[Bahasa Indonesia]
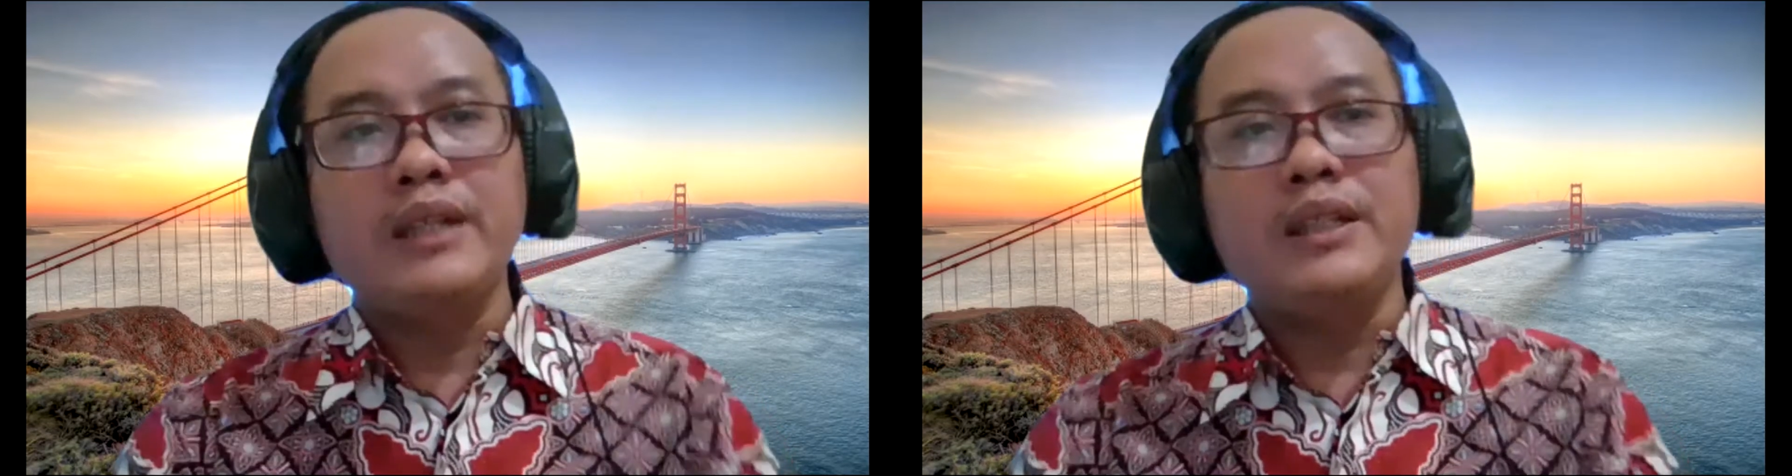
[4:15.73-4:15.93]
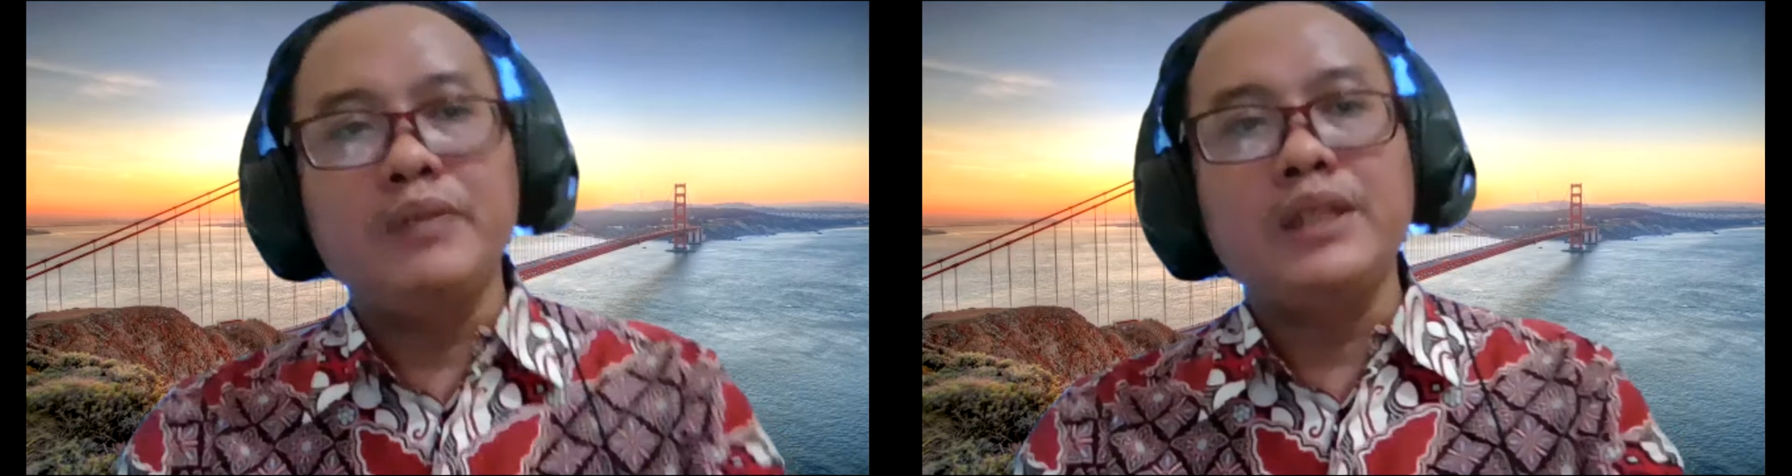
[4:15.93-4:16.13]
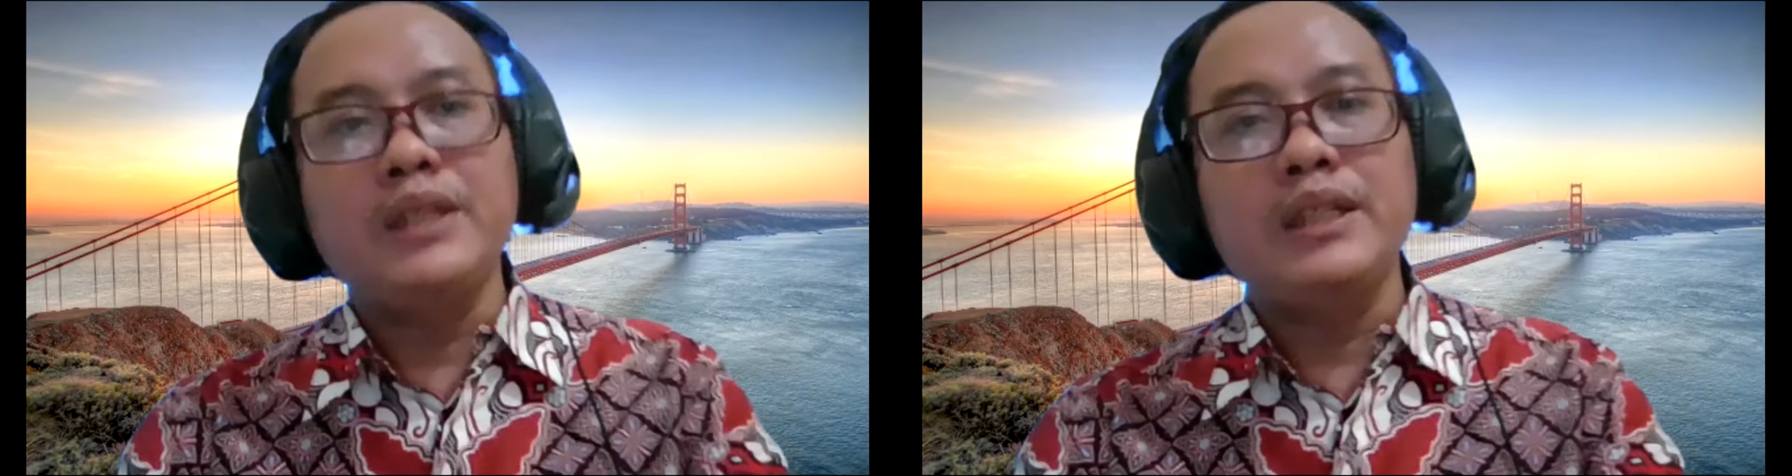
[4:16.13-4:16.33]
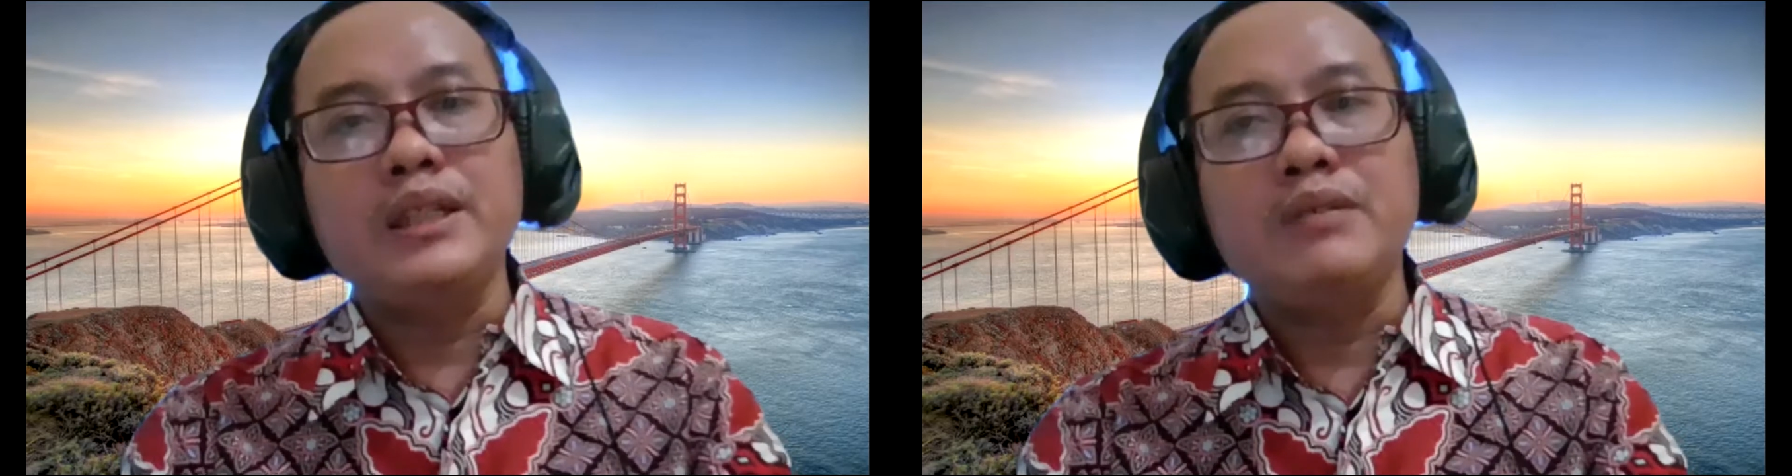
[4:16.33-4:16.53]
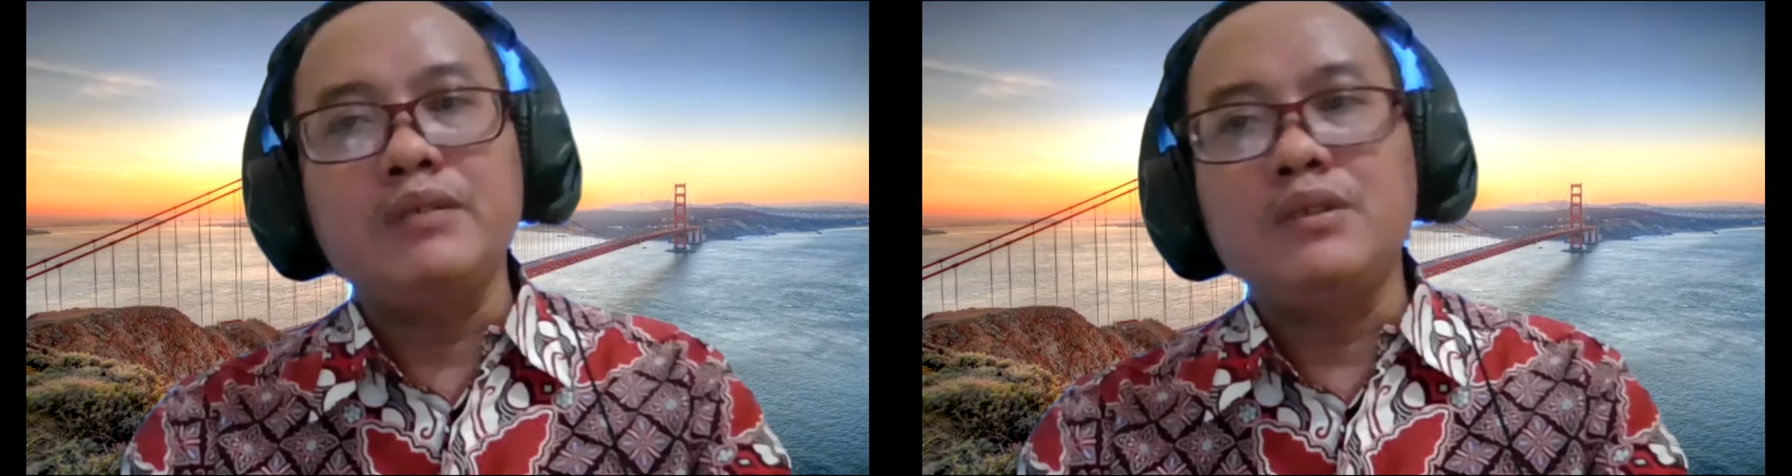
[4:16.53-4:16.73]
Jadi
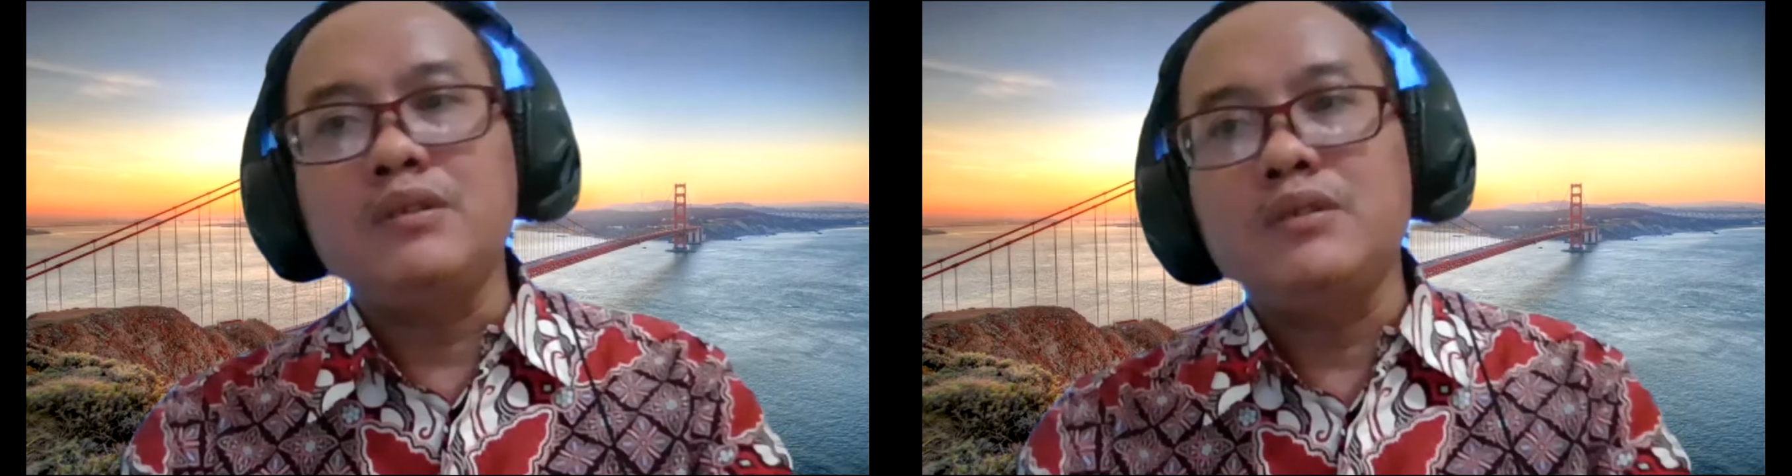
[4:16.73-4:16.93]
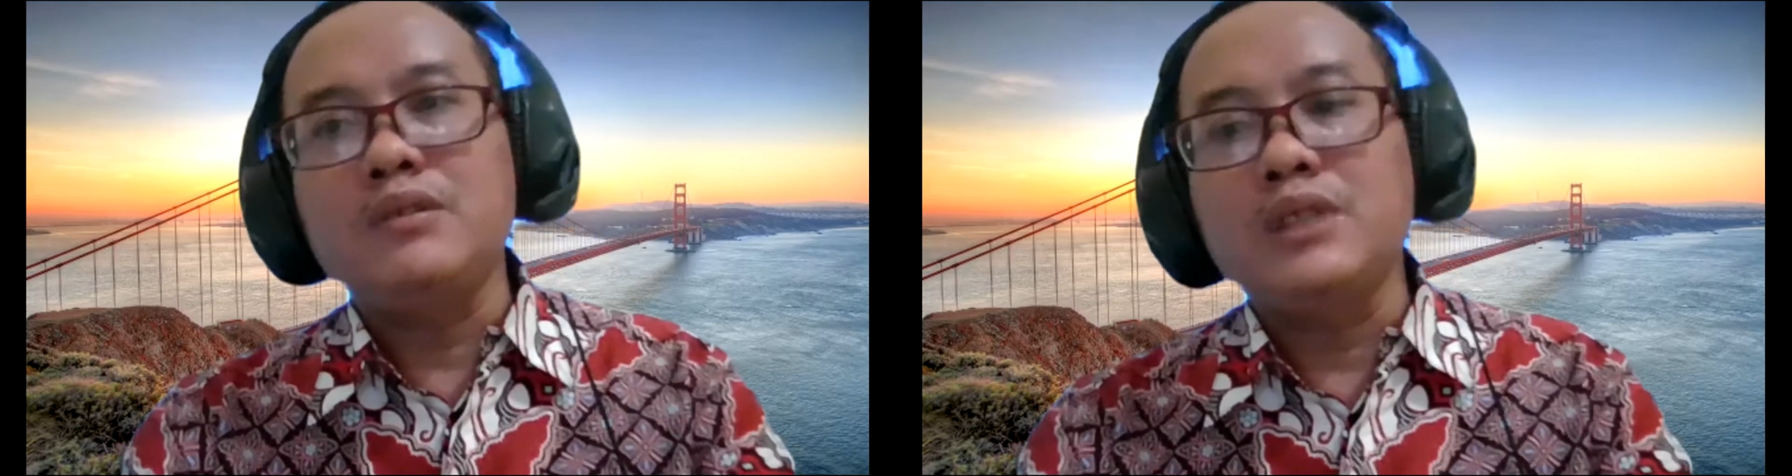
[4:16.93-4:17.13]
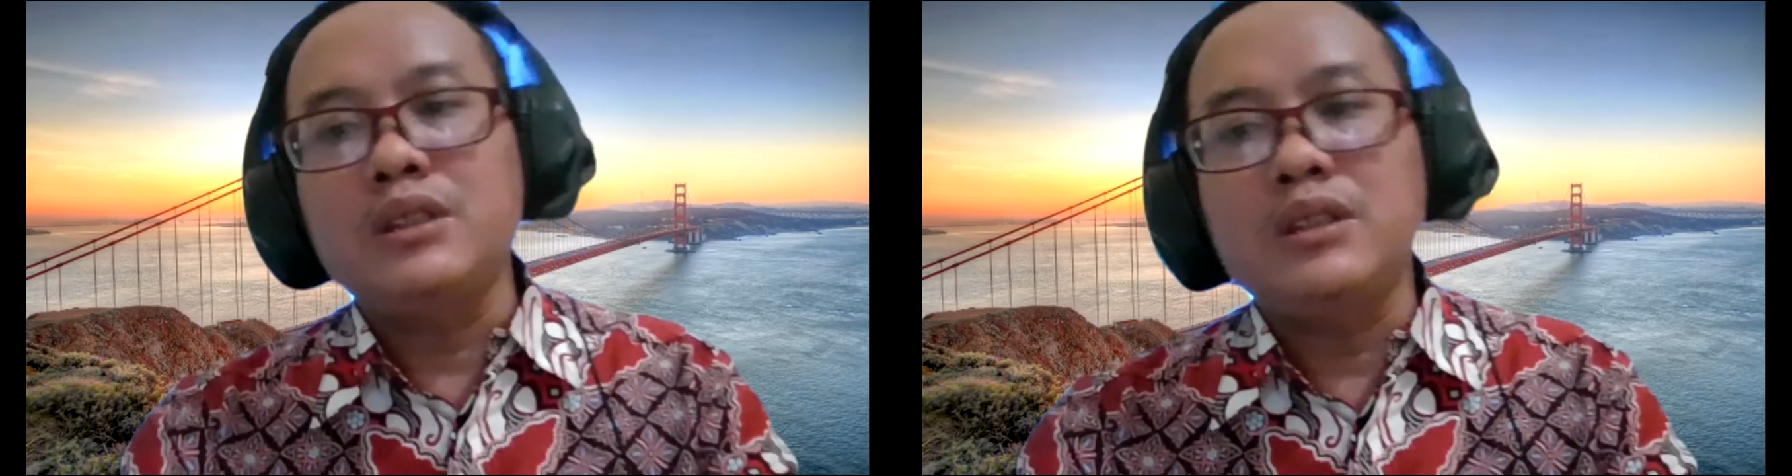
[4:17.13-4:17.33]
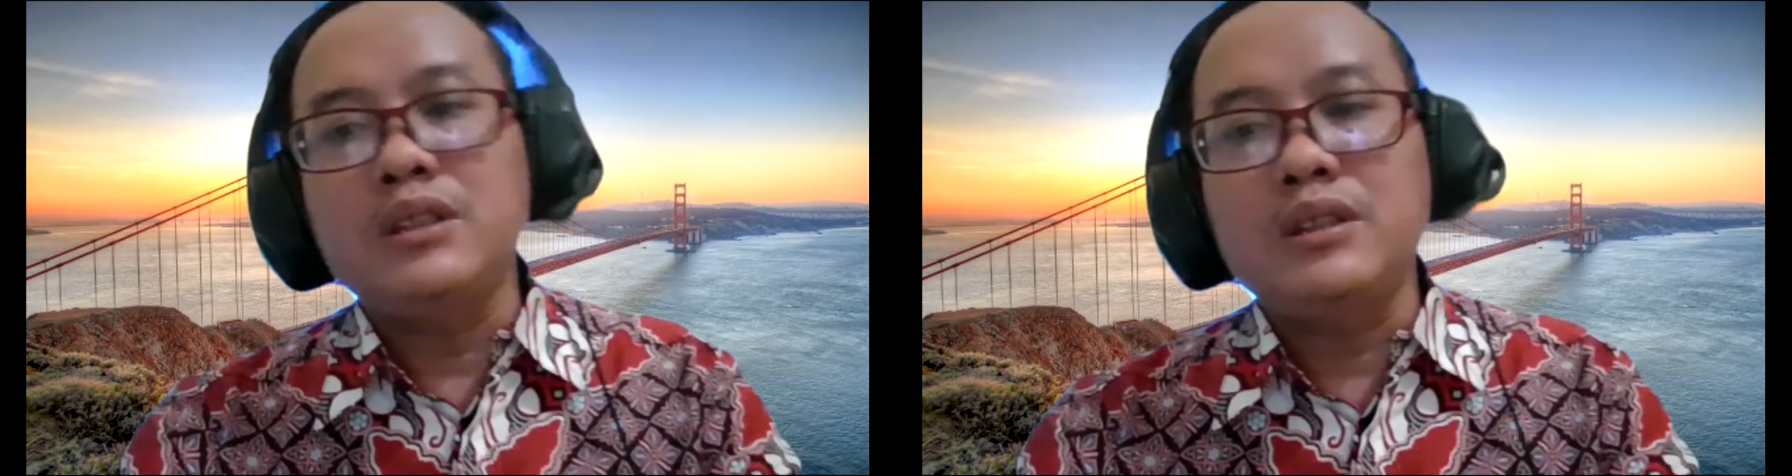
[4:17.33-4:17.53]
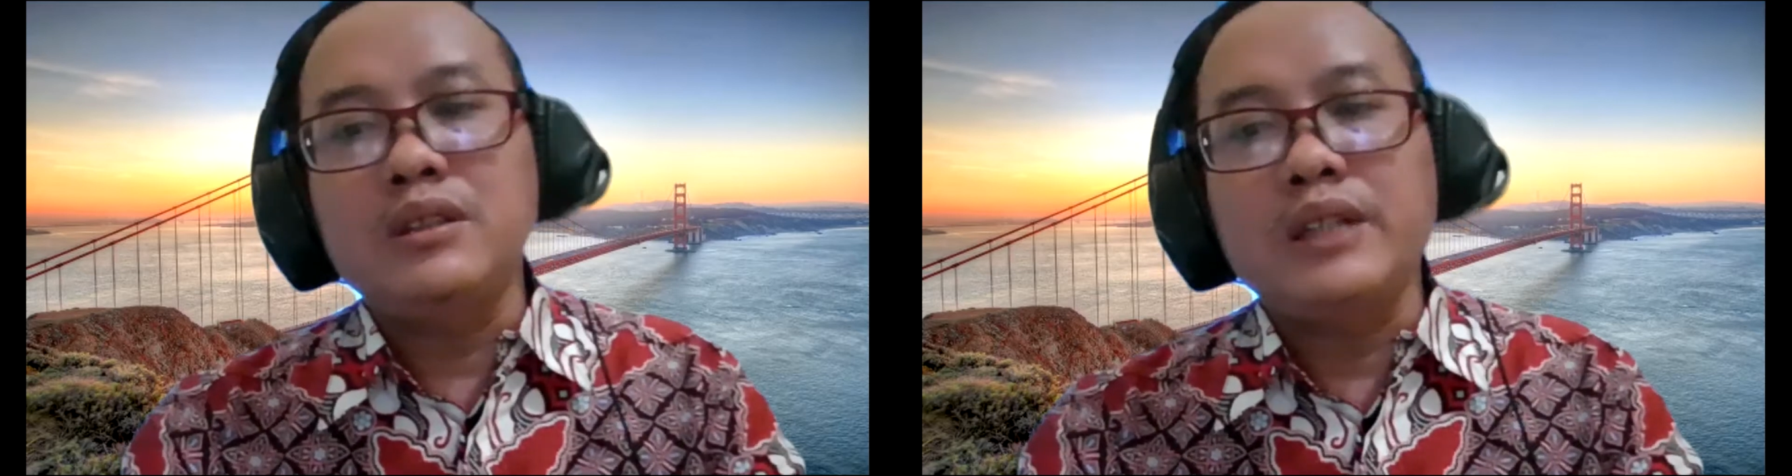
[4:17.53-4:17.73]
biasanya untuk uh,